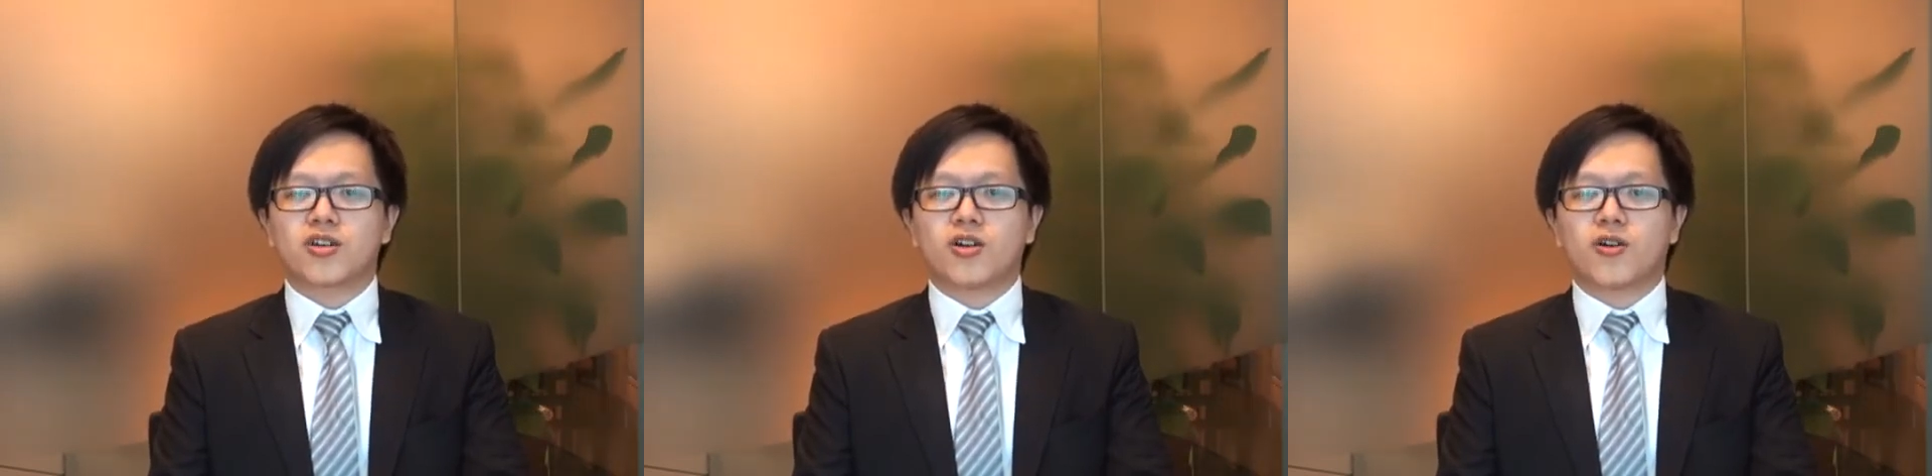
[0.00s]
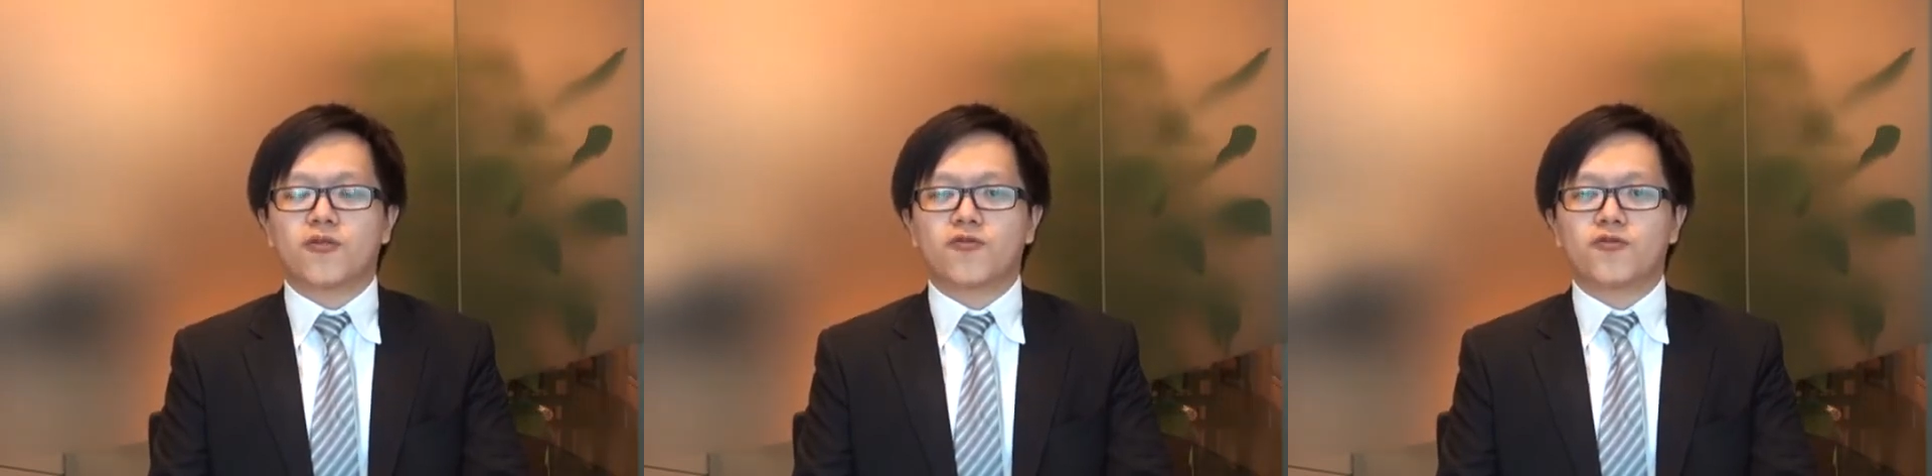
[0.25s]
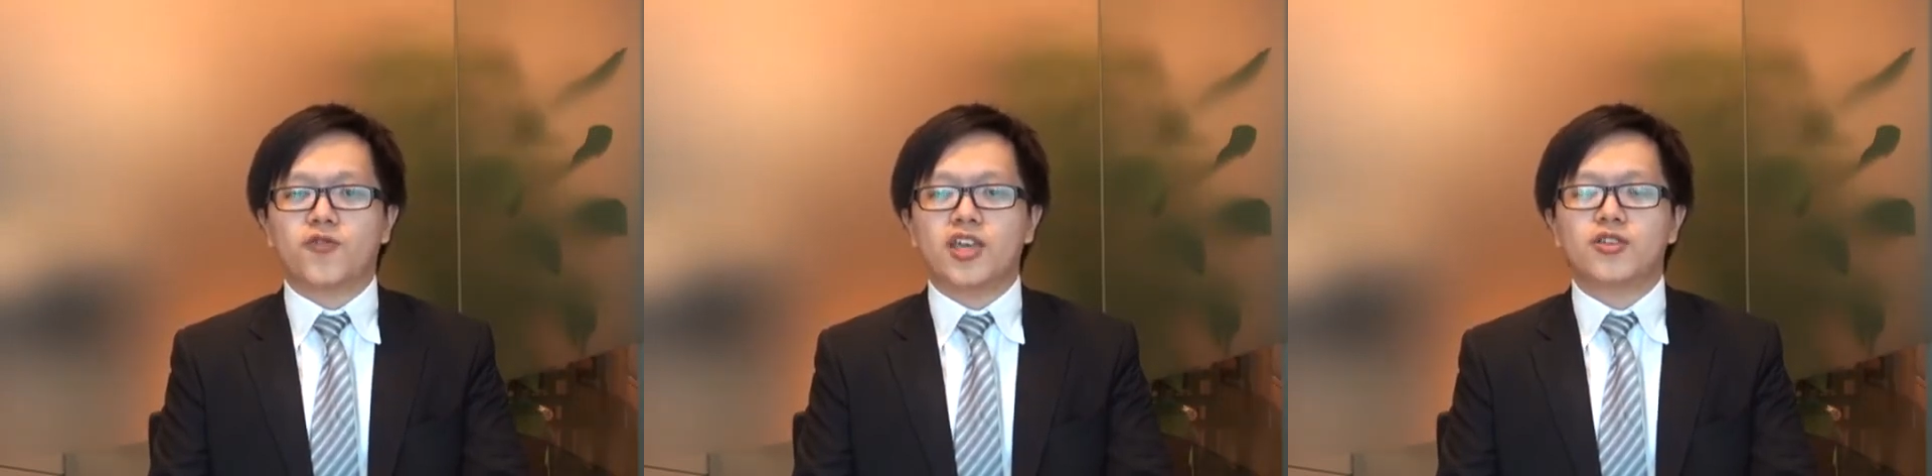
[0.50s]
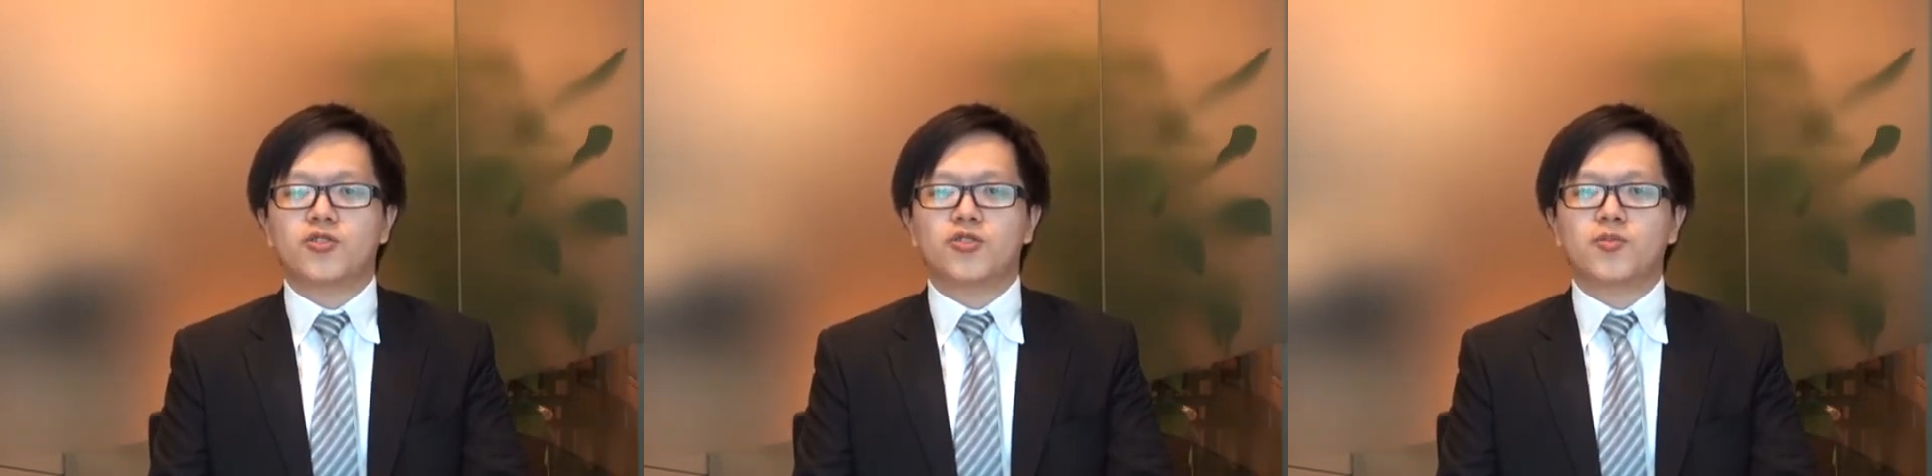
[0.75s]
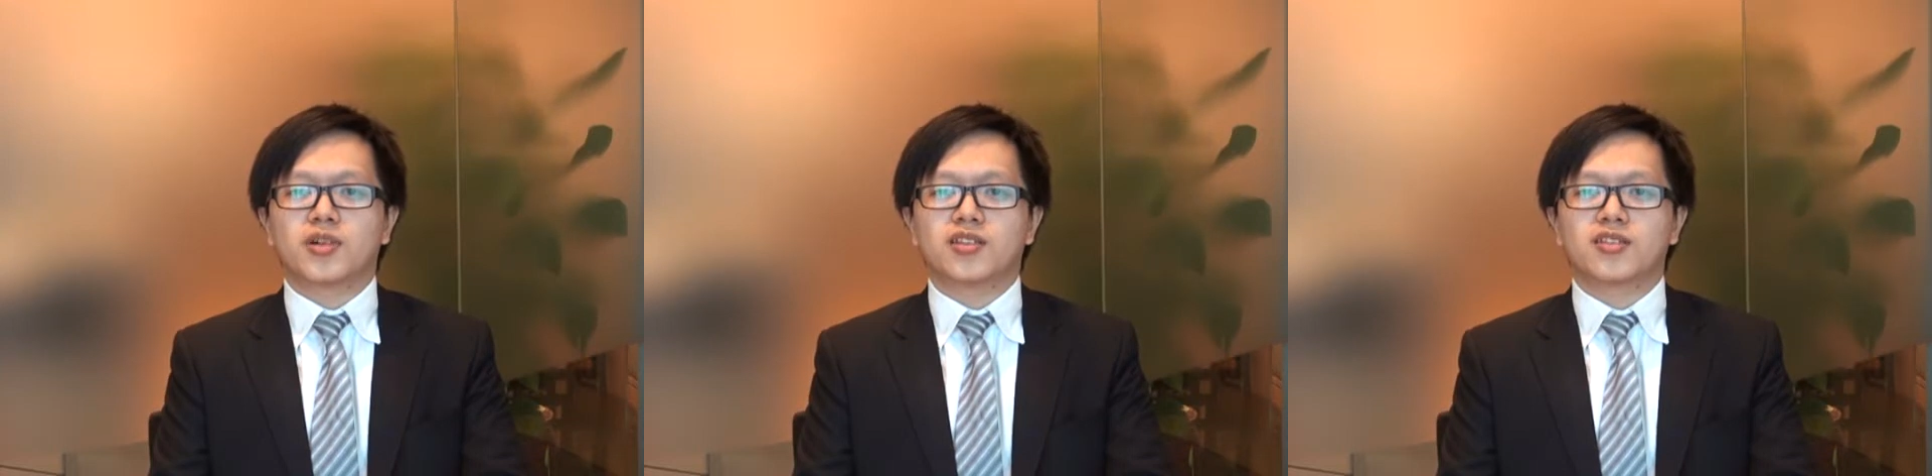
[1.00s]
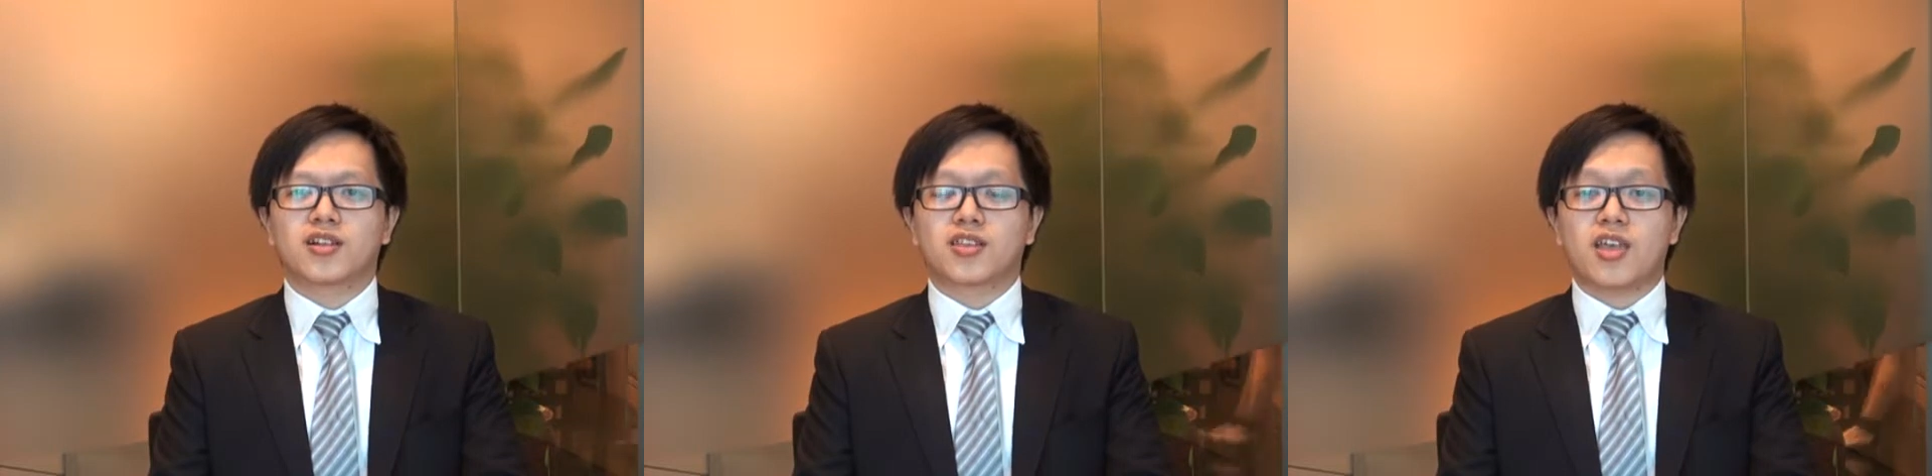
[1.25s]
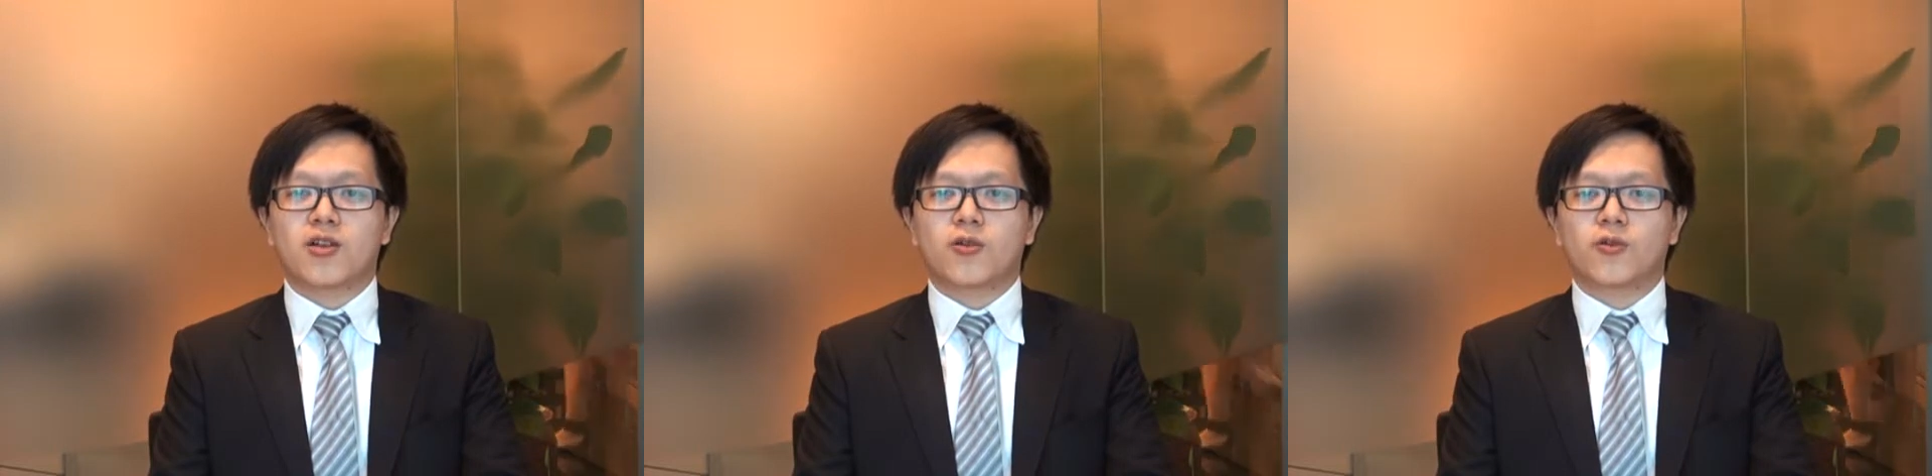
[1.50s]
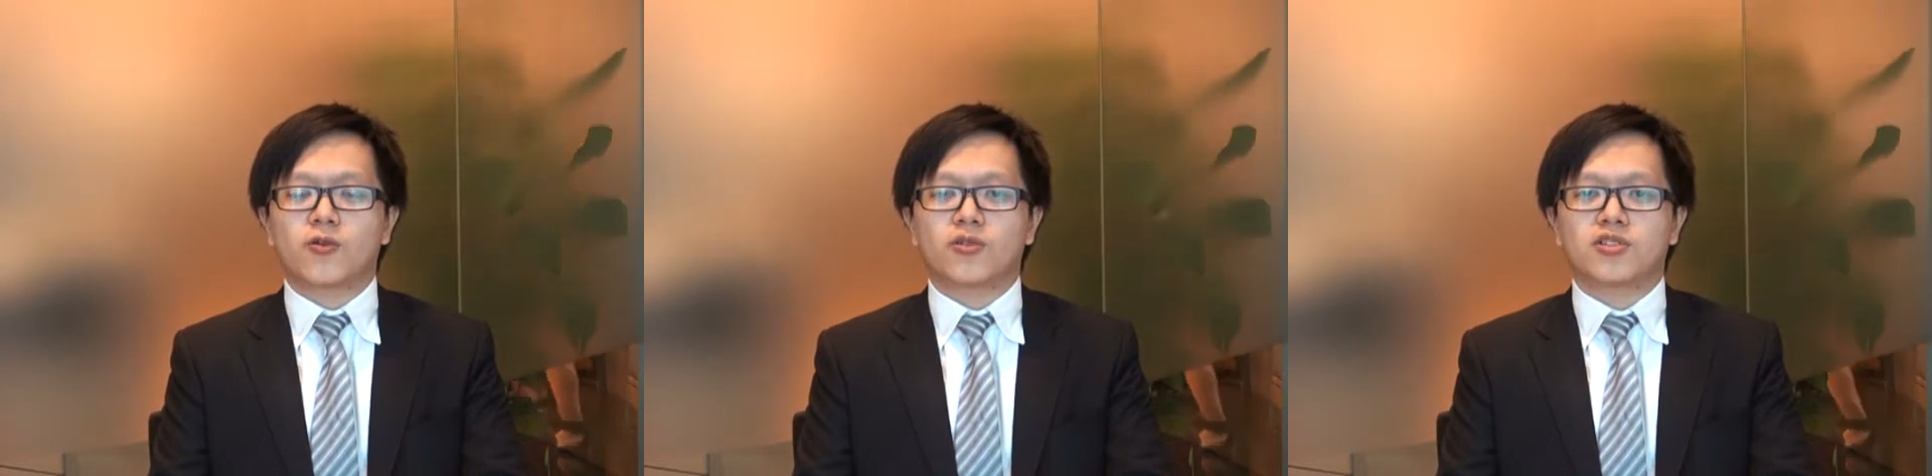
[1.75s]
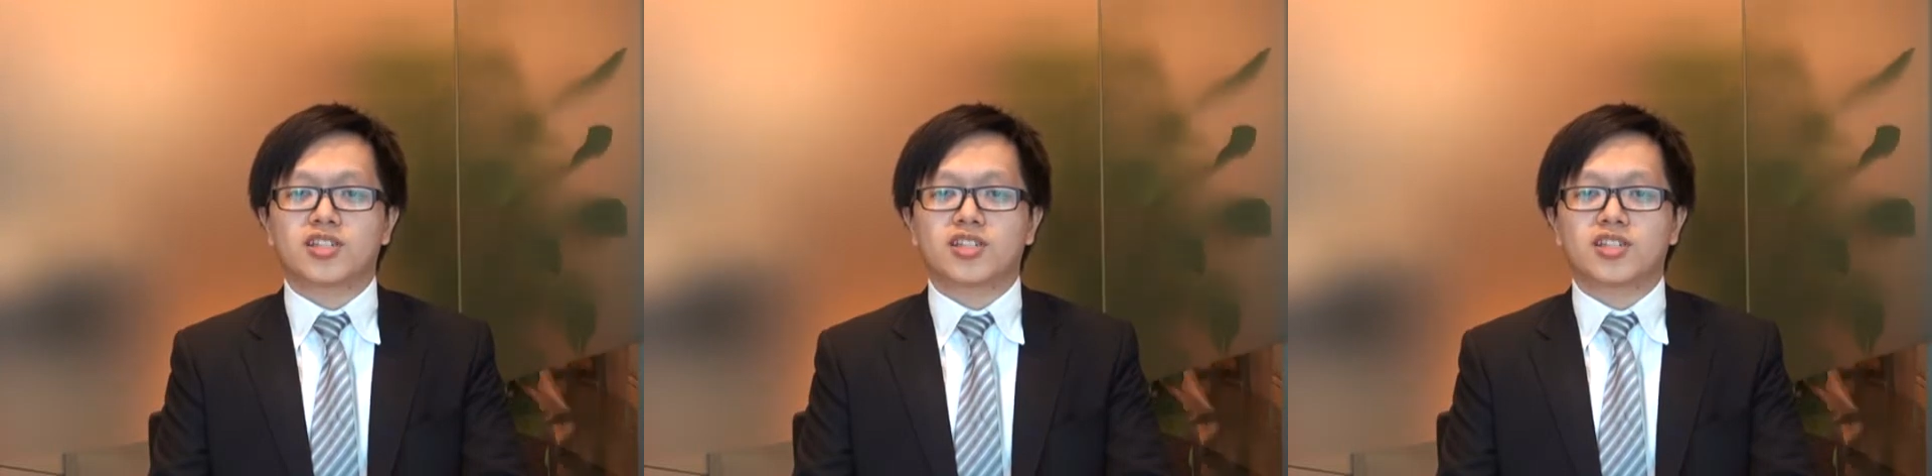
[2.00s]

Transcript: 个非居民的电